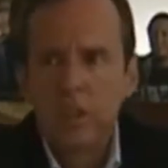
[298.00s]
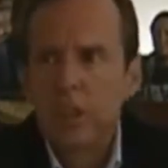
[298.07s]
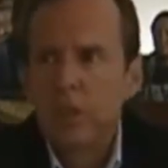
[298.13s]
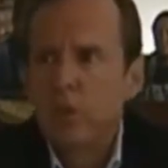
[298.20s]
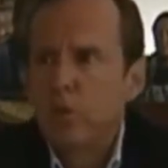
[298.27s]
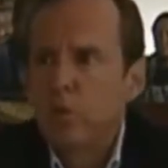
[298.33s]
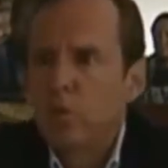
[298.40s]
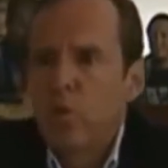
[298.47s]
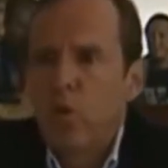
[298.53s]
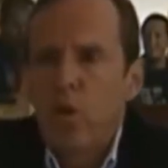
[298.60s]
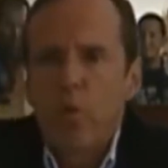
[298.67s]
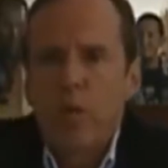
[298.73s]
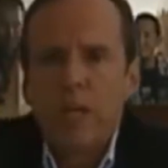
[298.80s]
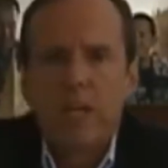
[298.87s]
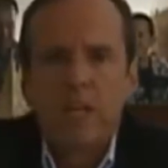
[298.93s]
Y tú
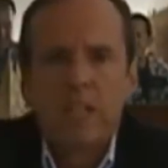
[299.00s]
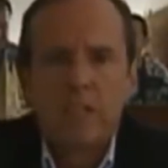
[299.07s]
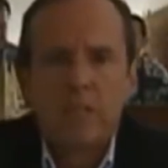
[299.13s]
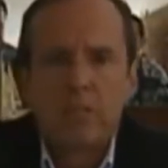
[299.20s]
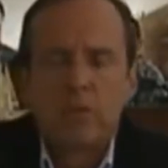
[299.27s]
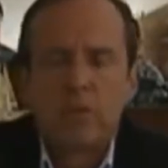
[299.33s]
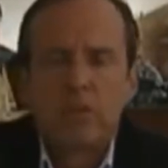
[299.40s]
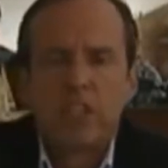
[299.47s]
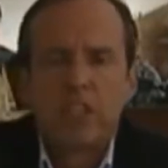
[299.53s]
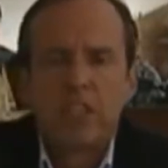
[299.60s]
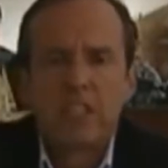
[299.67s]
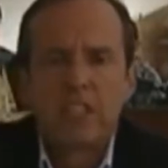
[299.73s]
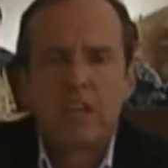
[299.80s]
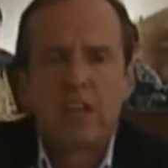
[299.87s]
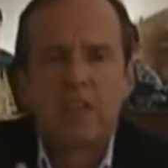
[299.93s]
cobijas y
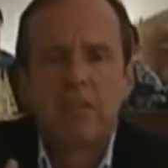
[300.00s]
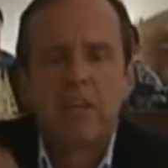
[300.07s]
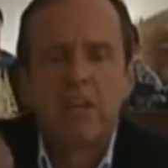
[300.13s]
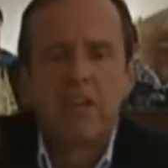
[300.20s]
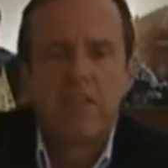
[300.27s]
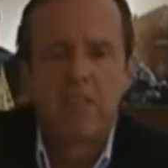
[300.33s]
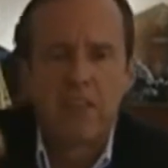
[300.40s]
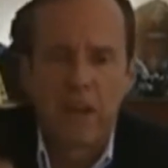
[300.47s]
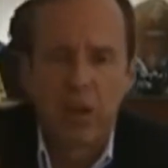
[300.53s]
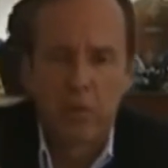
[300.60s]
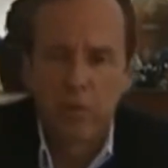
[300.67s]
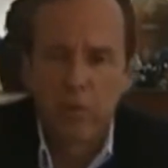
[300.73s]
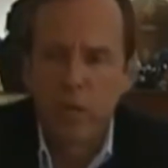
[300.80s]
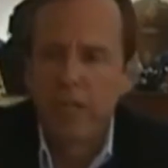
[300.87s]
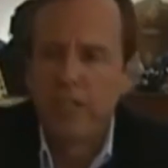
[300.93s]
proteges al
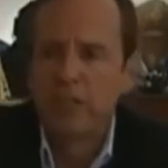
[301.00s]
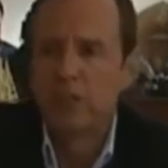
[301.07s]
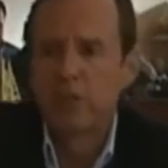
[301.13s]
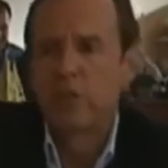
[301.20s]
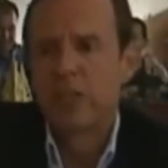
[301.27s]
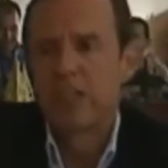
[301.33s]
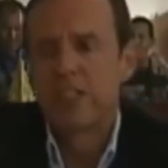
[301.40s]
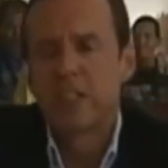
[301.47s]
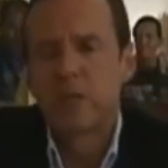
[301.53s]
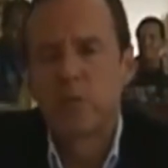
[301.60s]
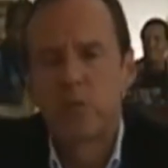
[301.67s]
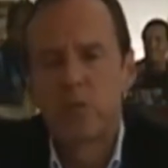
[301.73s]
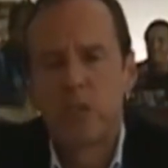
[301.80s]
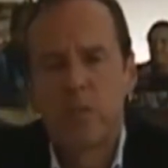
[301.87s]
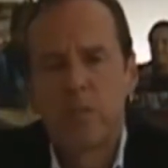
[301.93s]
fraudulento que se
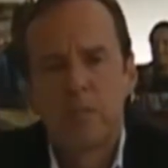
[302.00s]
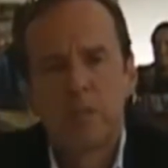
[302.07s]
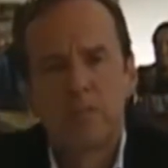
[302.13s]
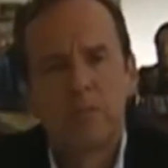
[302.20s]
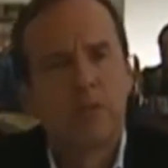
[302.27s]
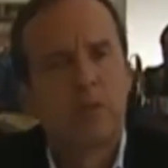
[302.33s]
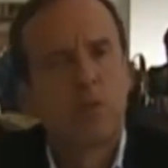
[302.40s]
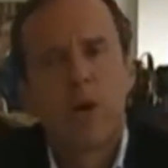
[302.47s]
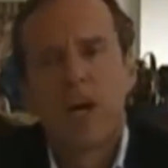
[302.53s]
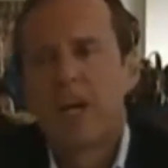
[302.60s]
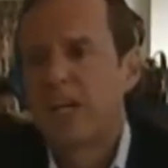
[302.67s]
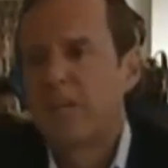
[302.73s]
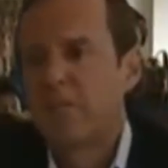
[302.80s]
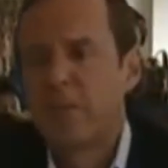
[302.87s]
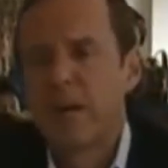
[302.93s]
busca perpetuar
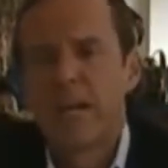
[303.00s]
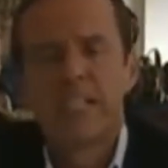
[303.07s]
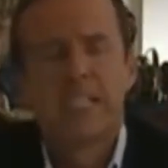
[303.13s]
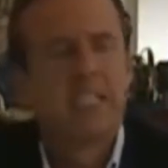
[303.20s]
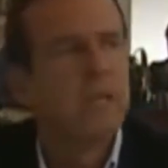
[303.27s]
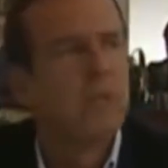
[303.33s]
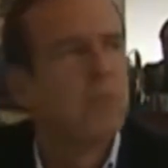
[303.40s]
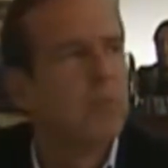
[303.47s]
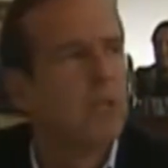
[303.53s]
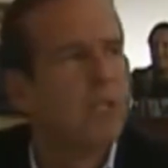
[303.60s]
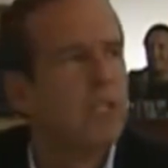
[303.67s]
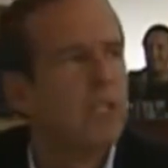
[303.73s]
para siempre